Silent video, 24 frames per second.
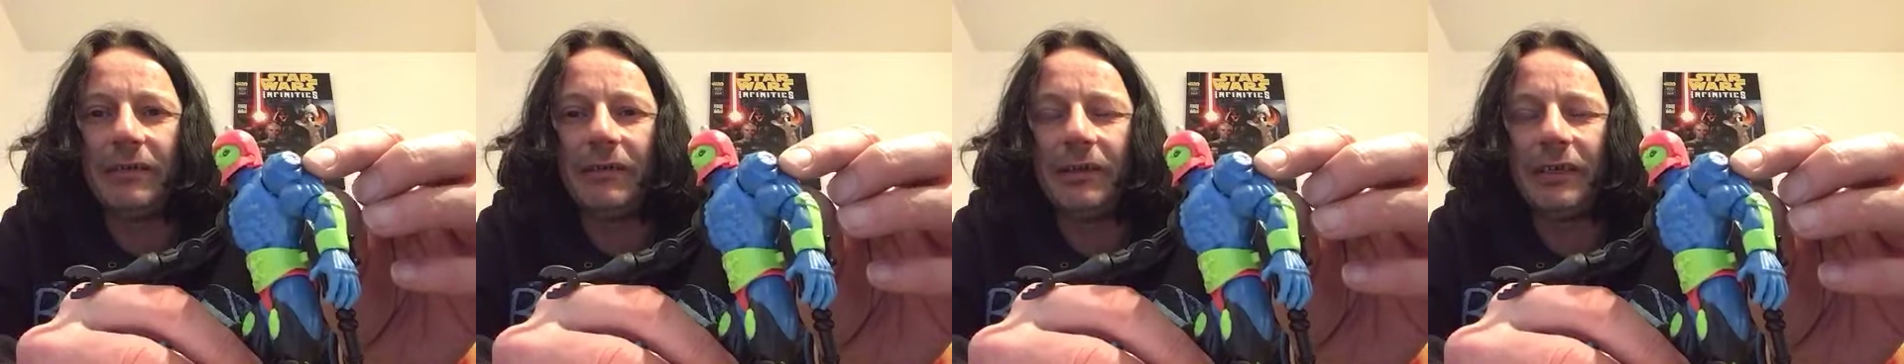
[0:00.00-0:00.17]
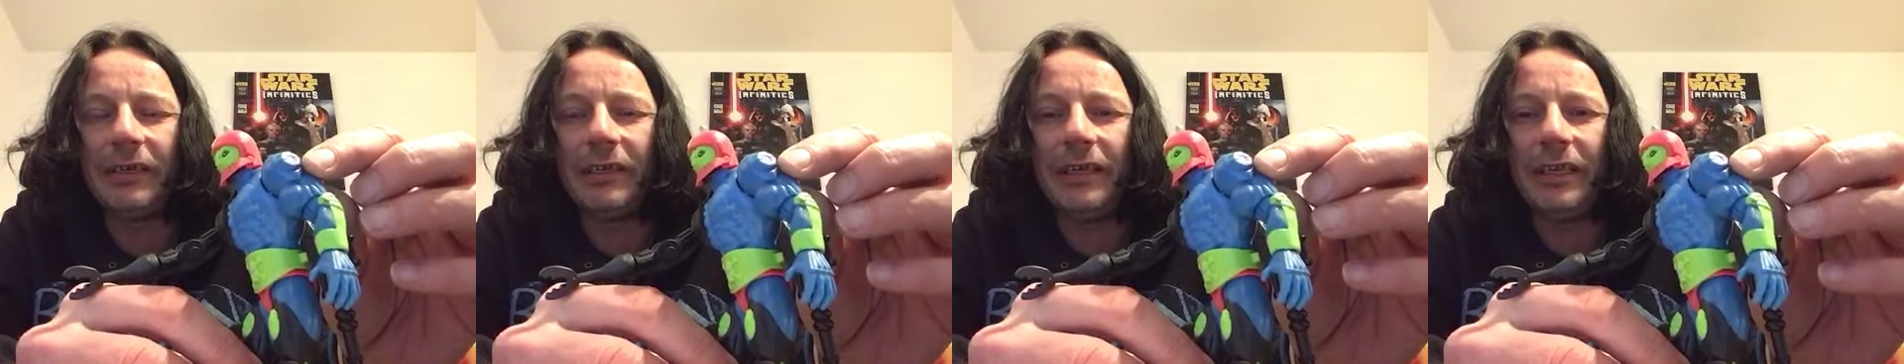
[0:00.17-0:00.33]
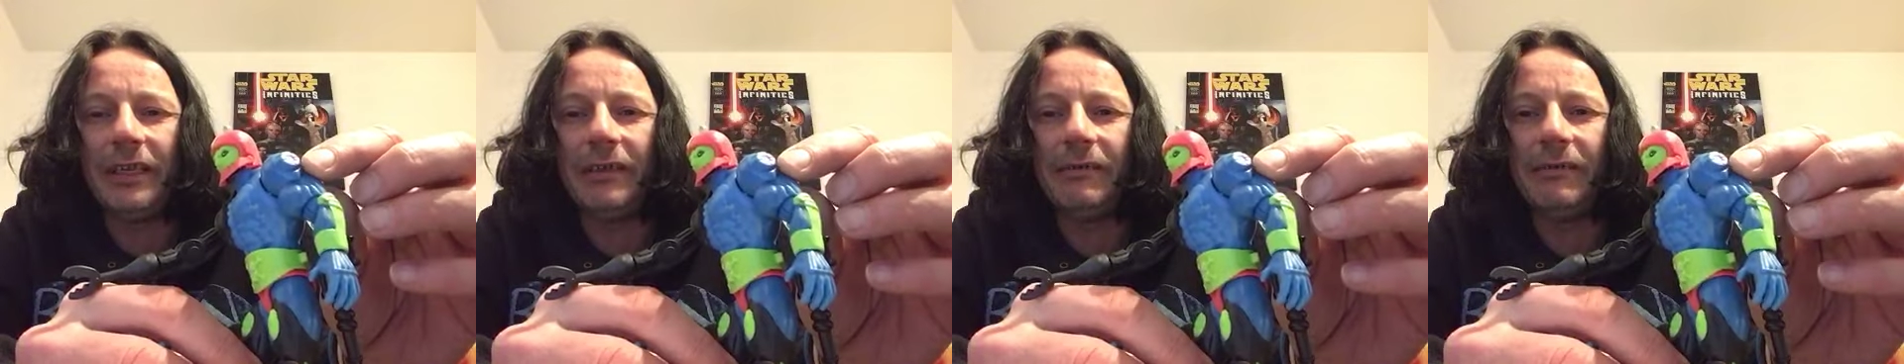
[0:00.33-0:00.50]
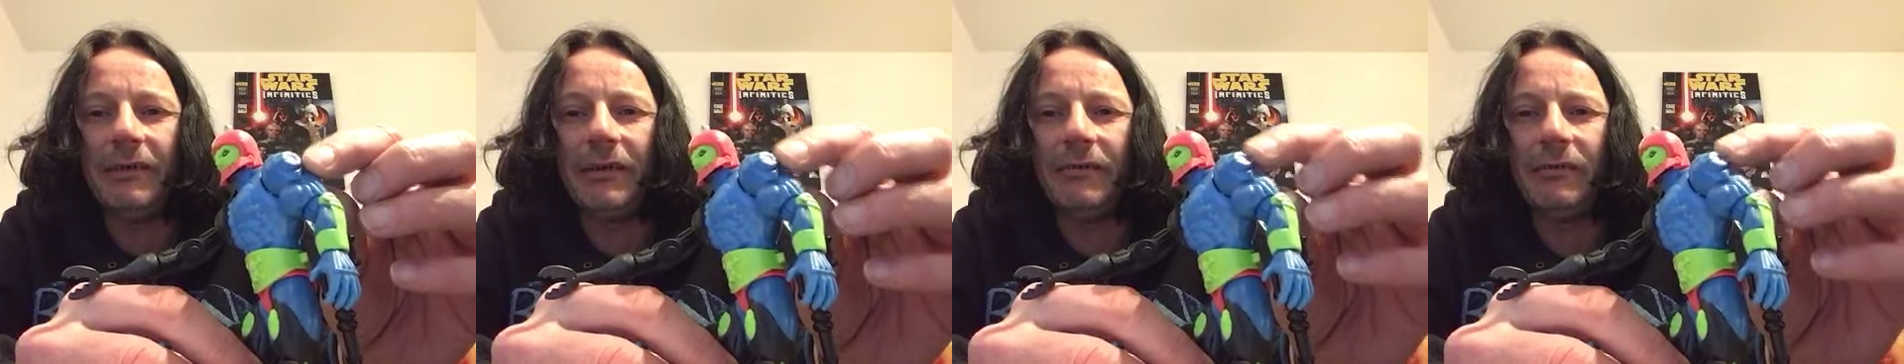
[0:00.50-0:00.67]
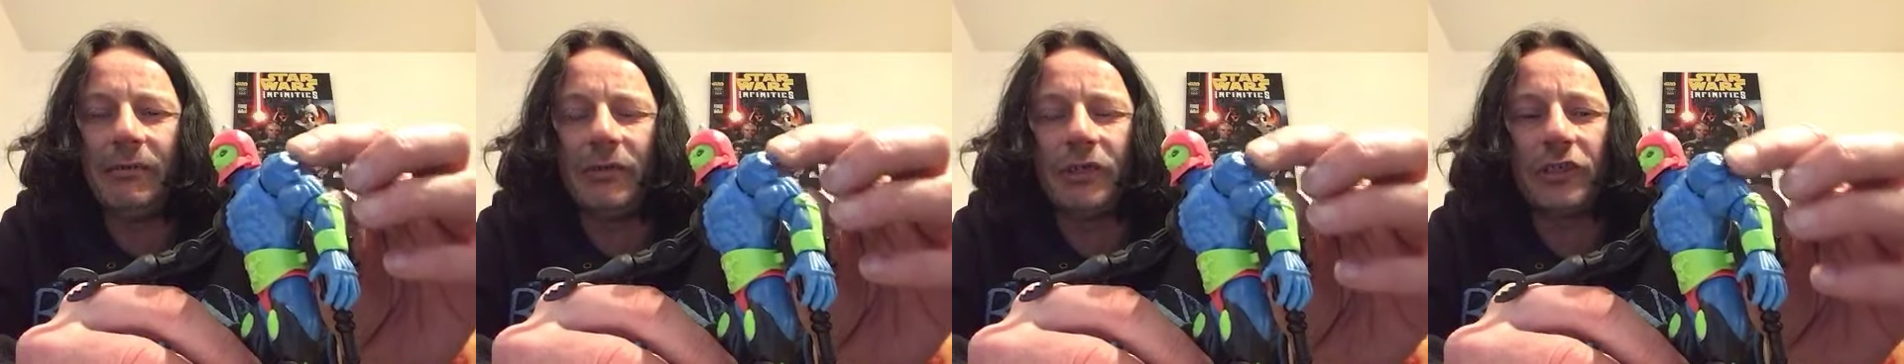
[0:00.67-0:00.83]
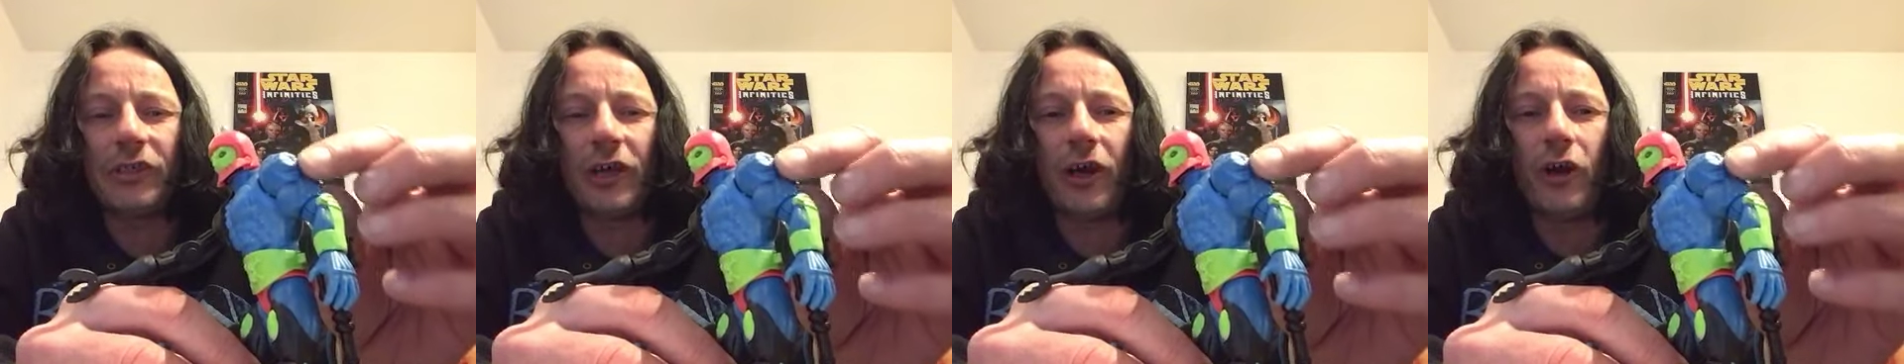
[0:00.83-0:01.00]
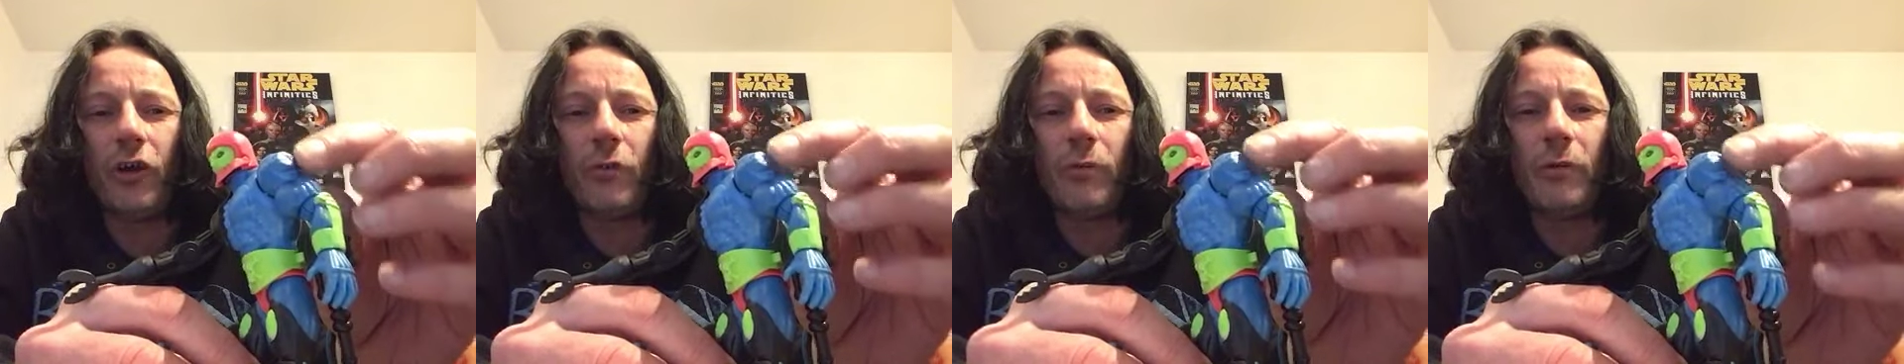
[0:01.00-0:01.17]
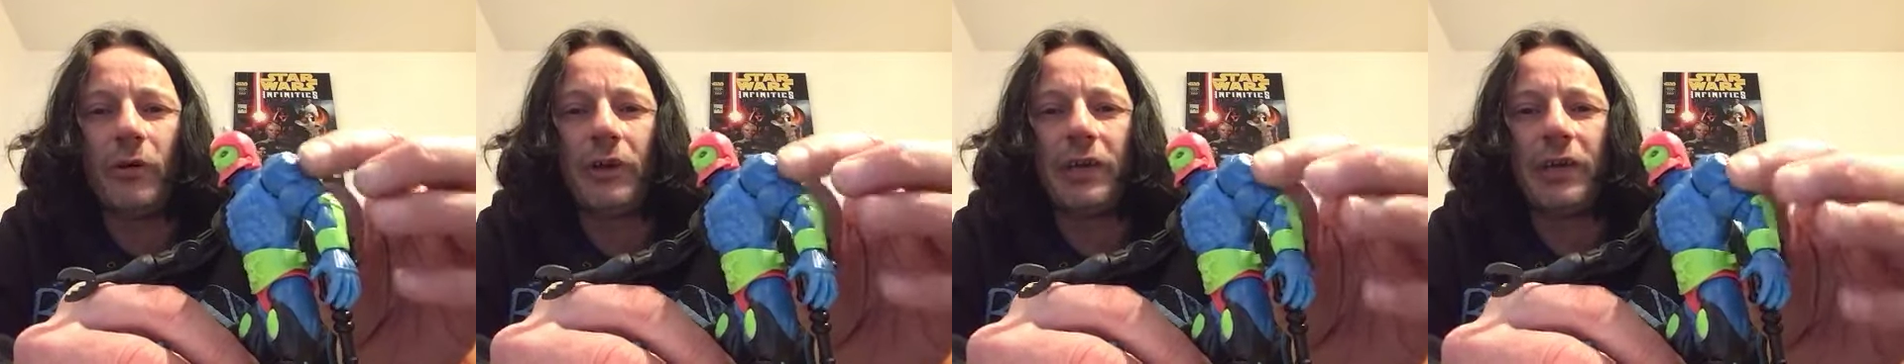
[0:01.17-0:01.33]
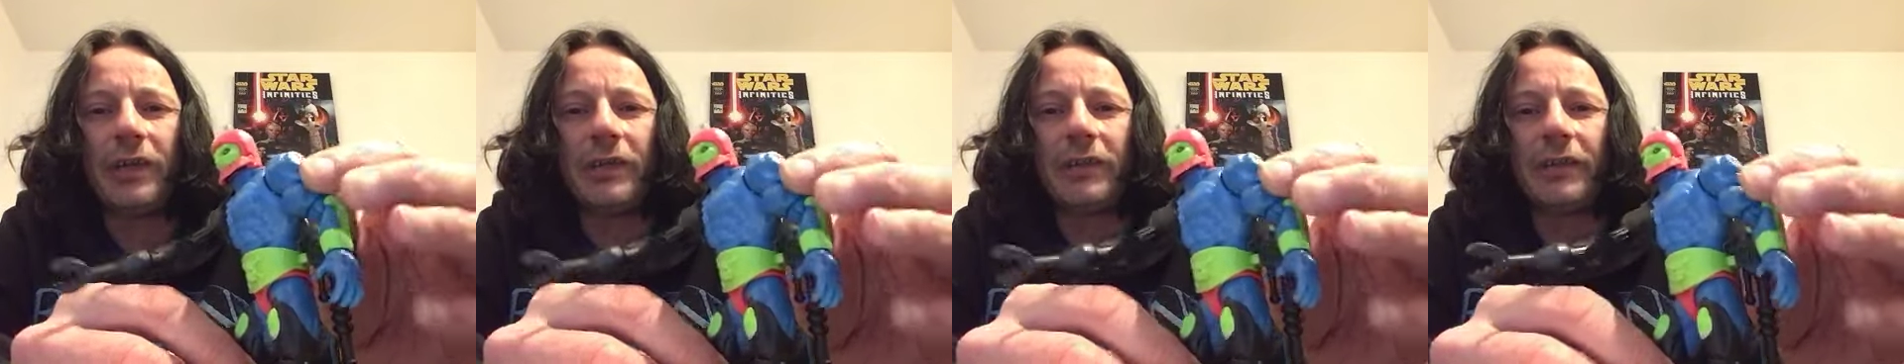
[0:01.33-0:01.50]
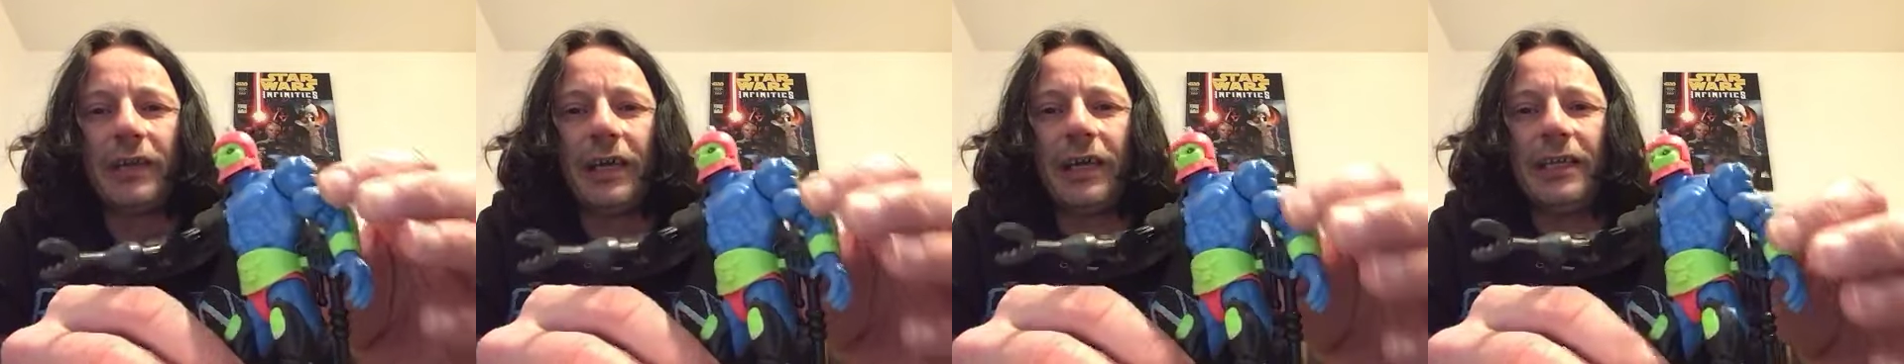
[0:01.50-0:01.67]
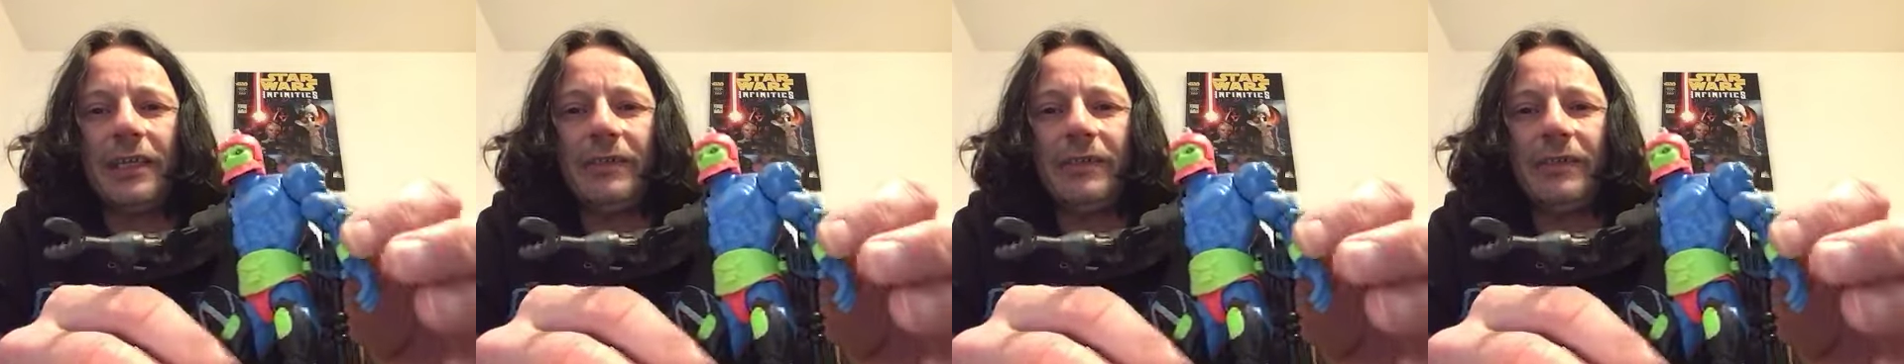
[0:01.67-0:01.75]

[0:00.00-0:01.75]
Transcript: äh, Beschraubung hier dran.